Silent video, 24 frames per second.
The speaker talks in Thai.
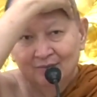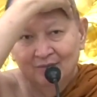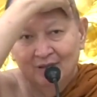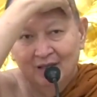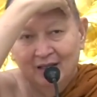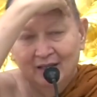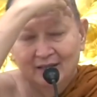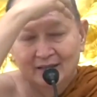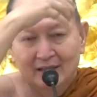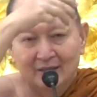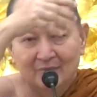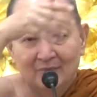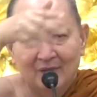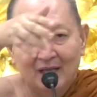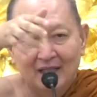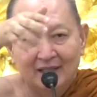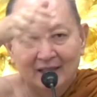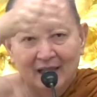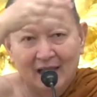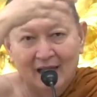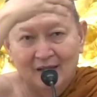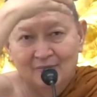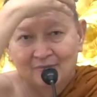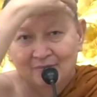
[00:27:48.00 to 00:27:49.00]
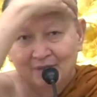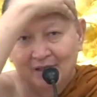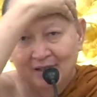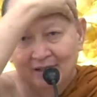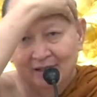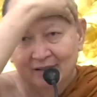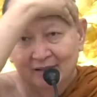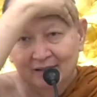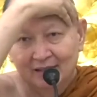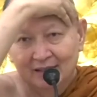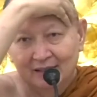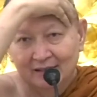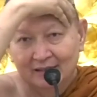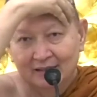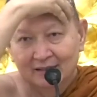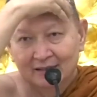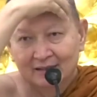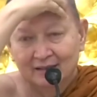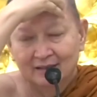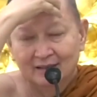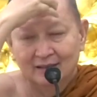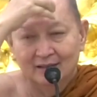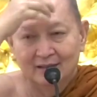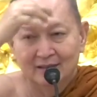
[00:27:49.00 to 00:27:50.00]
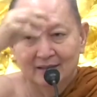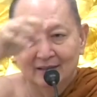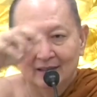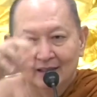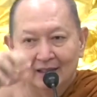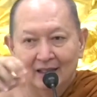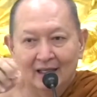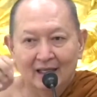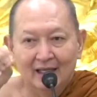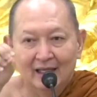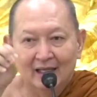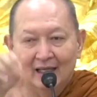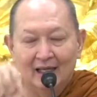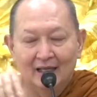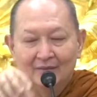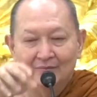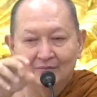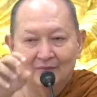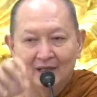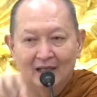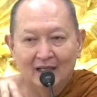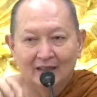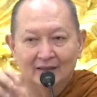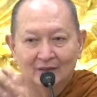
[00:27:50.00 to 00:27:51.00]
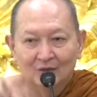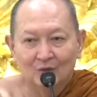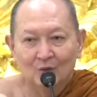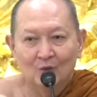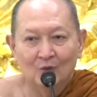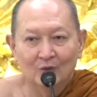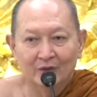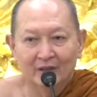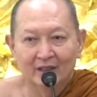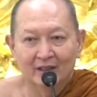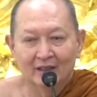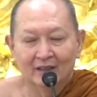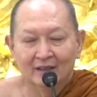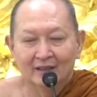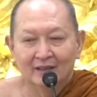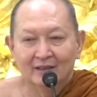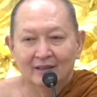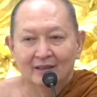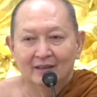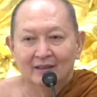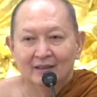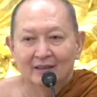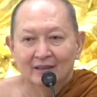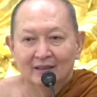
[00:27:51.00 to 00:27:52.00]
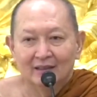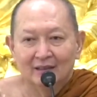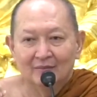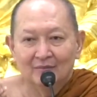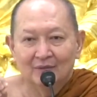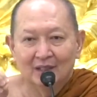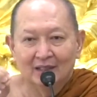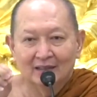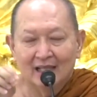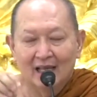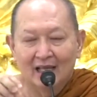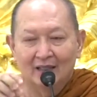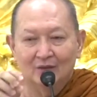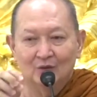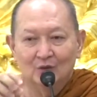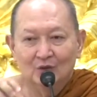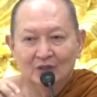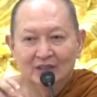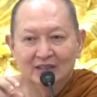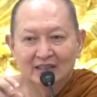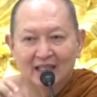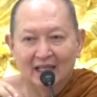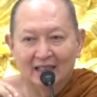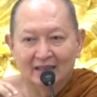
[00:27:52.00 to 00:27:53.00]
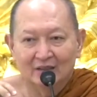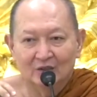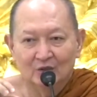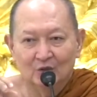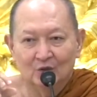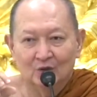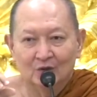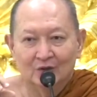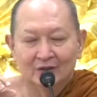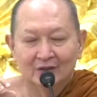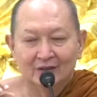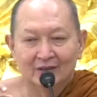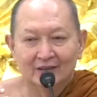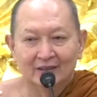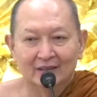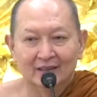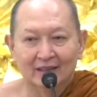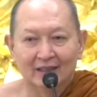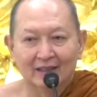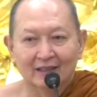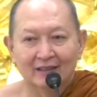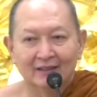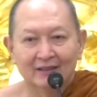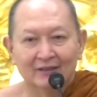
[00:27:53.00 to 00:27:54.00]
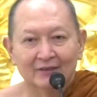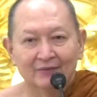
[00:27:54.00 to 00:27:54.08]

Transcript: ปลาในแม่น้ำอะไรเงี้ยถ้าถ้าให้อาหารปลาตู้เนี่ยกำลังทารุณสัตว์อยู่นะ